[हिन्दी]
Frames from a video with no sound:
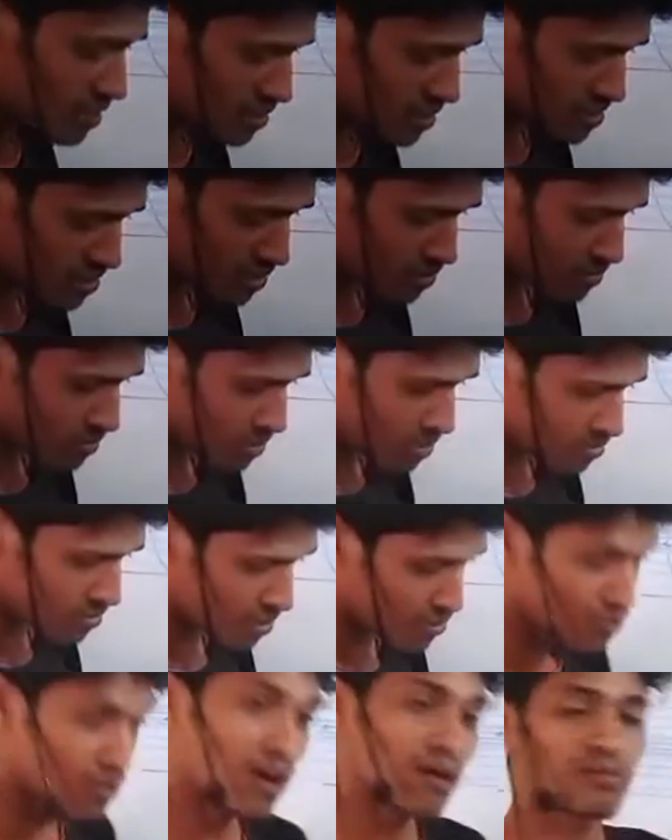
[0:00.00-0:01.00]
इसका मतलब क्या
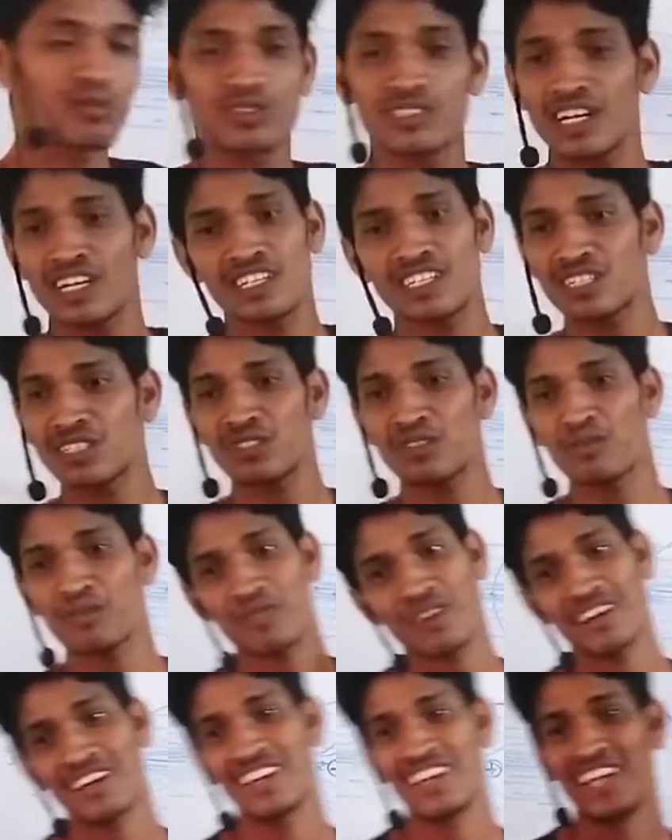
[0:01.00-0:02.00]
वो हम साइंटिस्ट हुआ
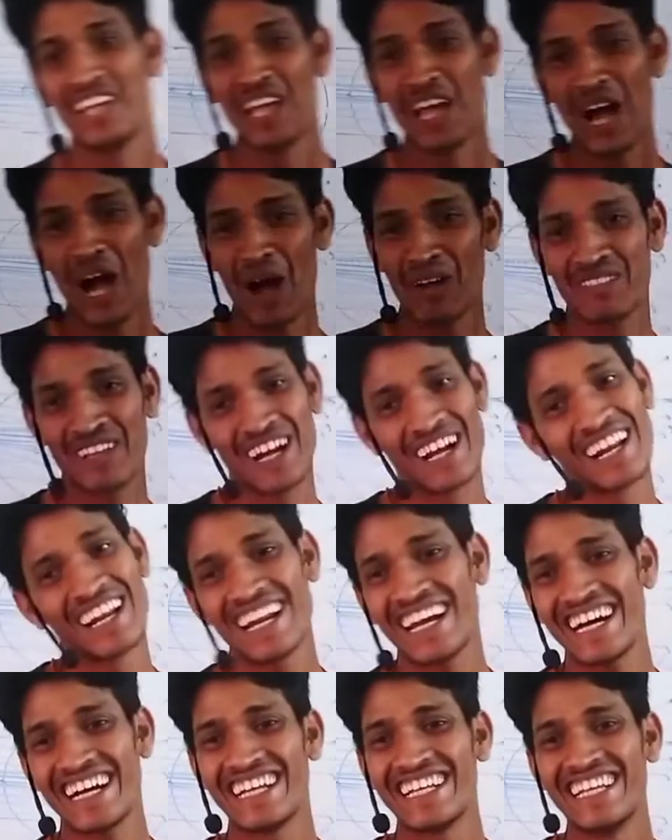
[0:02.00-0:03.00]
अब देख
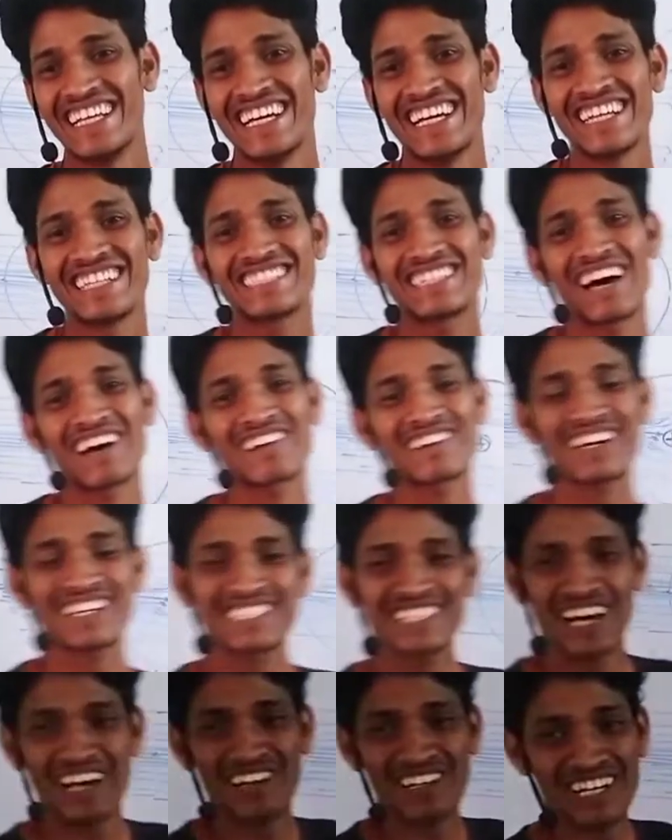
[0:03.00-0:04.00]
लेना चारों का
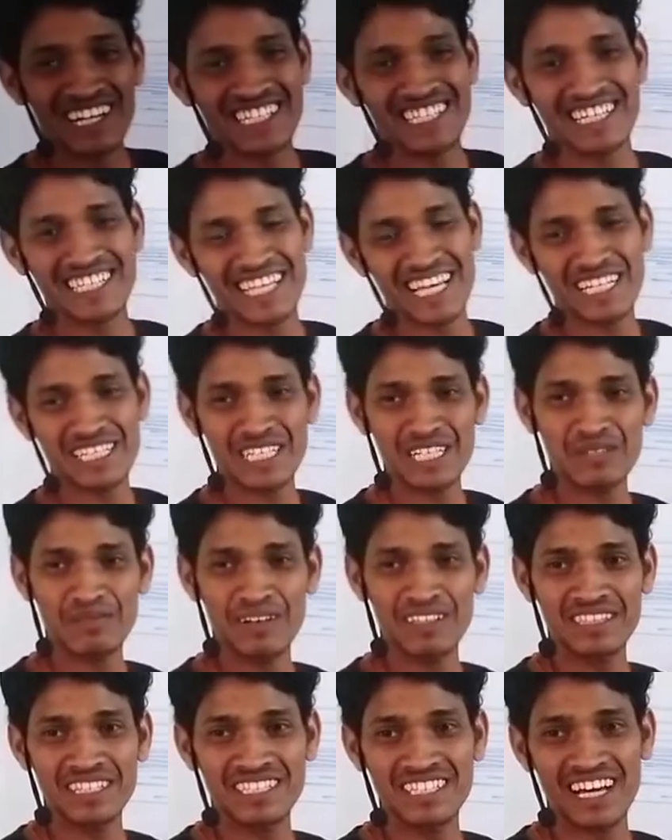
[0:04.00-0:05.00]
चारों कैसे साइंटिस्ट
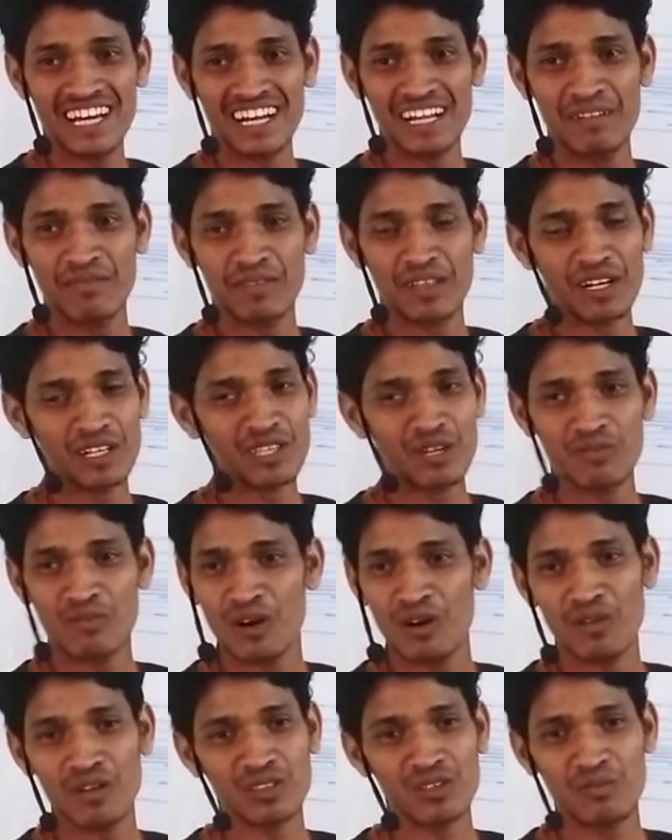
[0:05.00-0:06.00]
बनते जा रहा है रदर
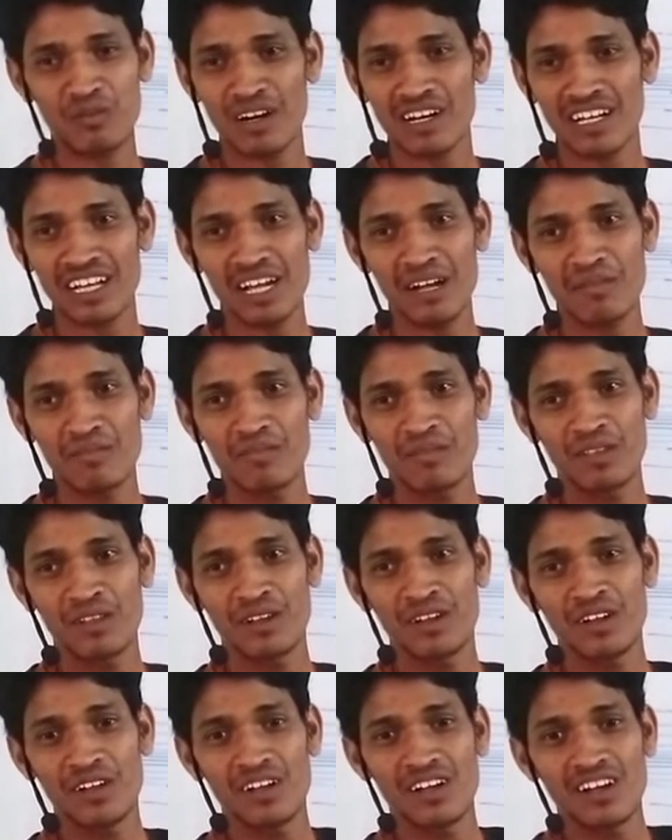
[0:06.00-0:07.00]
फड़वा तो बन गया
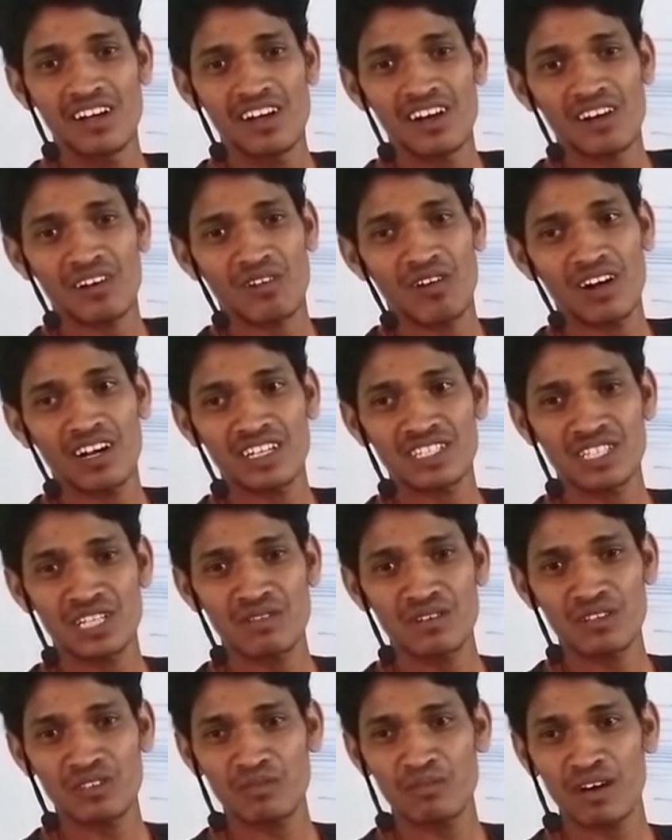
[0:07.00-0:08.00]
गोल्ड
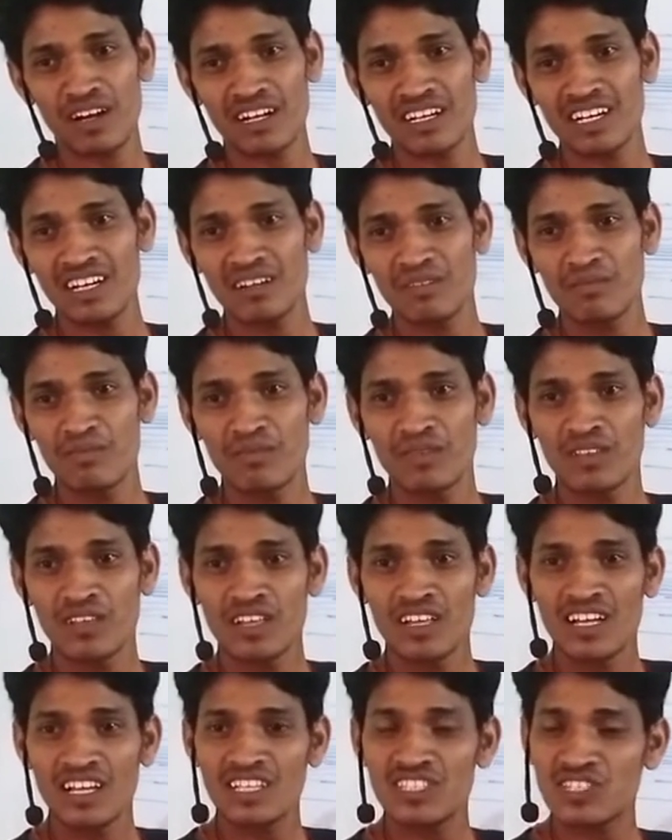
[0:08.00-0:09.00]
तो बन गया
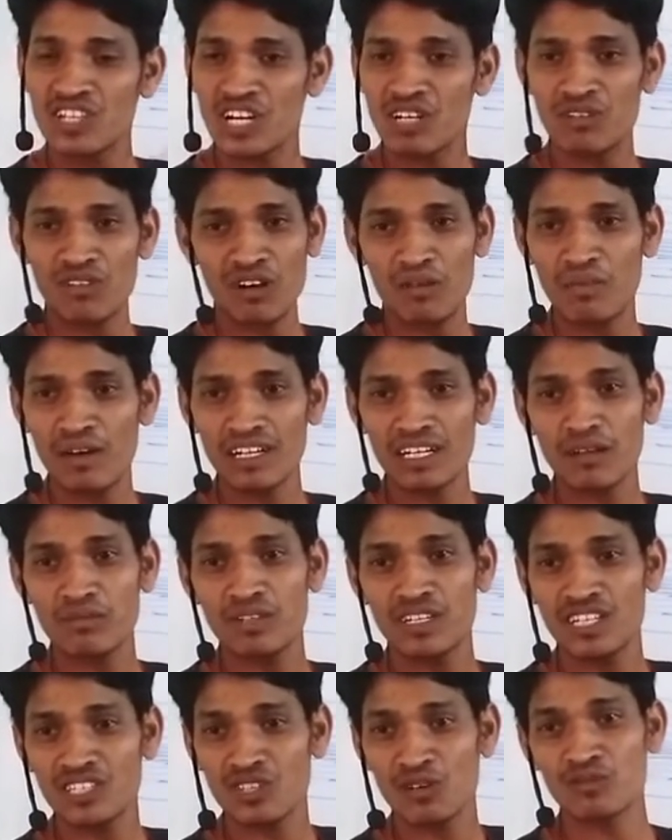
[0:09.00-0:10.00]
चैडू का तो बन गया
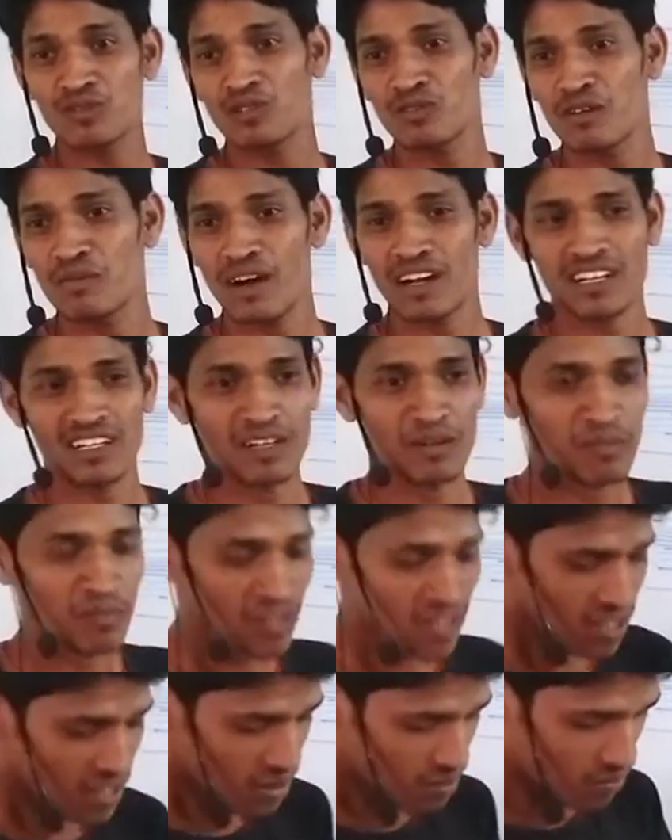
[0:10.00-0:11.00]
जैसे थम्सनवा बाकी है
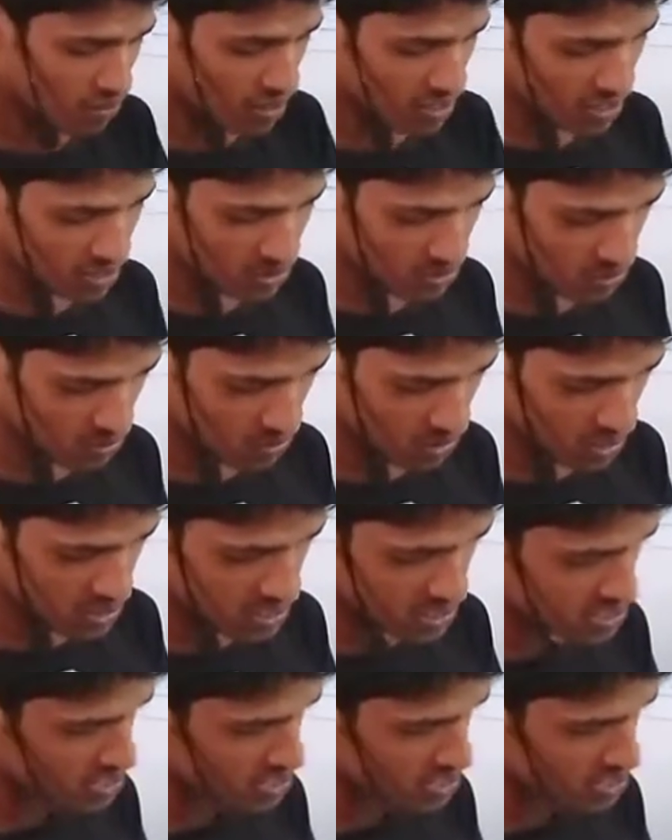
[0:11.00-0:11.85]
बोले ये तो किसी से